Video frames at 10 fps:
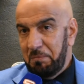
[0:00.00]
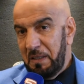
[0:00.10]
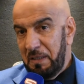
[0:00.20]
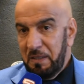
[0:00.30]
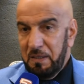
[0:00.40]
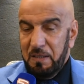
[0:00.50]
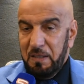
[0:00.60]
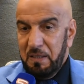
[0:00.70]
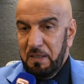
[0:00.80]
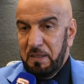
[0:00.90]
ما
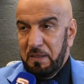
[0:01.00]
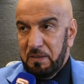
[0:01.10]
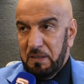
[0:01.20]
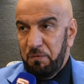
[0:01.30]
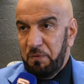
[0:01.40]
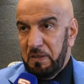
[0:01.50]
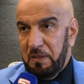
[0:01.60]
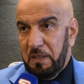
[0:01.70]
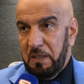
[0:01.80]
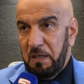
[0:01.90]
تكفى
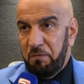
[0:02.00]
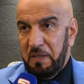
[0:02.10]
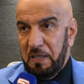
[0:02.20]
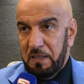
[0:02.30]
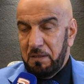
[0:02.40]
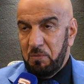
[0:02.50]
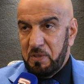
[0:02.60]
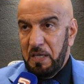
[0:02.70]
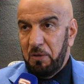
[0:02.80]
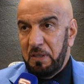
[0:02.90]
الكفه كانت
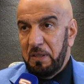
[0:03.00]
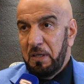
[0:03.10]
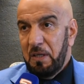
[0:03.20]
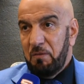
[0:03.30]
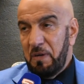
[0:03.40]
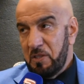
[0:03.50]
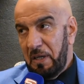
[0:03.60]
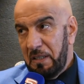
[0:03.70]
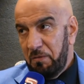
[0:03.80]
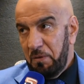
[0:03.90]
مساويه فازوا
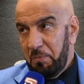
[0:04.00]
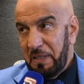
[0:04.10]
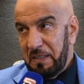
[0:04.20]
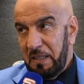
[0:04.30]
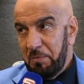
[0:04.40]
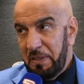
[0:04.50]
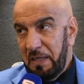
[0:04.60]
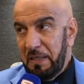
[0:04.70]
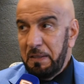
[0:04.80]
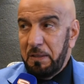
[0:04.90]
علينا في المباراه قبل
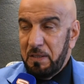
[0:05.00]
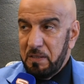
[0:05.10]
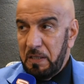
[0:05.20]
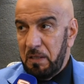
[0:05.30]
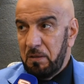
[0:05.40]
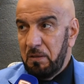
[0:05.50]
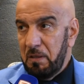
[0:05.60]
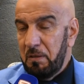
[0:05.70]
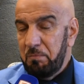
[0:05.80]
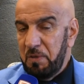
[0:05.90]
النهايه صارت
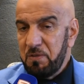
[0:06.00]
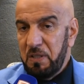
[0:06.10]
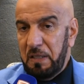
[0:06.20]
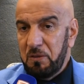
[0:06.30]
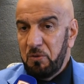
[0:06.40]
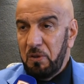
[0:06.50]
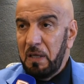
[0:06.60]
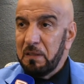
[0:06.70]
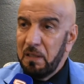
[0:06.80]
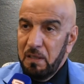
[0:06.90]
بنفس عدد
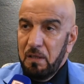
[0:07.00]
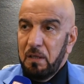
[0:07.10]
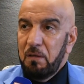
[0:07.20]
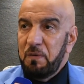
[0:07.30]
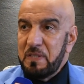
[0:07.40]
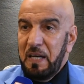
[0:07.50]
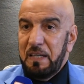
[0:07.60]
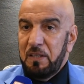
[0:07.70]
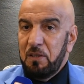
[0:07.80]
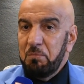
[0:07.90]
النقاط فزنا
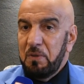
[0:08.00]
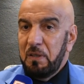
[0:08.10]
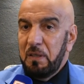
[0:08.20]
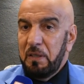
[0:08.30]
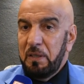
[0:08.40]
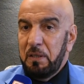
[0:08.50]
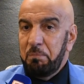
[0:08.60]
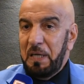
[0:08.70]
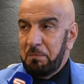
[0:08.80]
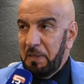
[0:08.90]
عليهم آه،
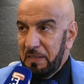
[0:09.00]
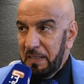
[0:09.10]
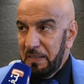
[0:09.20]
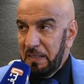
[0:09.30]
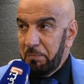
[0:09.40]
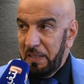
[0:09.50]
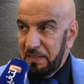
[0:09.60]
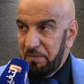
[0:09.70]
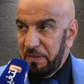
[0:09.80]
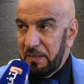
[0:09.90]
بعد ما تعادلنا
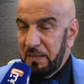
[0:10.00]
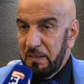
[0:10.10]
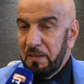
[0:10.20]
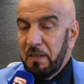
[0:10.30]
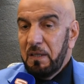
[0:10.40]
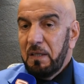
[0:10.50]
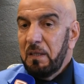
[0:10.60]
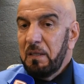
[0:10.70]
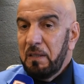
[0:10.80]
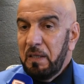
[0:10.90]
بهدفين
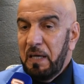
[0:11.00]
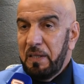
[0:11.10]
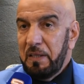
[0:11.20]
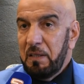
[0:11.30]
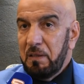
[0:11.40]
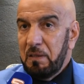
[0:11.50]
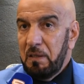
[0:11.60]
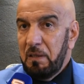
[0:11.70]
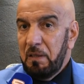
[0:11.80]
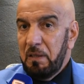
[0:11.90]
آه، هذه
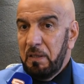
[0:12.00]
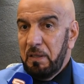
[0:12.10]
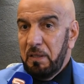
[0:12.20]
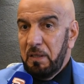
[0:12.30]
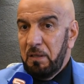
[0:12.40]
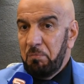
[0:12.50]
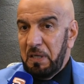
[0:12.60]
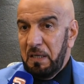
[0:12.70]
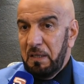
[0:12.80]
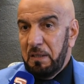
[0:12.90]
آه،
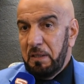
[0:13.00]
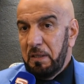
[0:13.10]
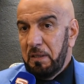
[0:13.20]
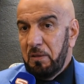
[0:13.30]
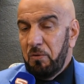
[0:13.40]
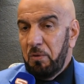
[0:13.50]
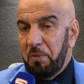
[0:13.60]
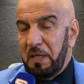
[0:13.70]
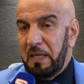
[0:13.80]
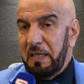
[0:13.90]
المرة
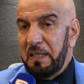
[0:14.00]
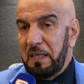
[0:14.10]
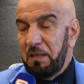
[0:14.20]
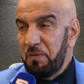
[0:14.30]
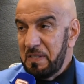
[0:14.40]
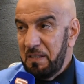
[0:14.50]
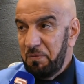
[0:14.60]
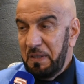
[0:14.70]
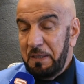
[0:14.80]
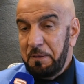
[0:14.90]
والمرة الأخيرة اللي فزنا
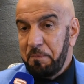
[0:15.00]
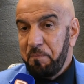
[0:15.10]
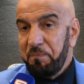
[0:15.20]
فيها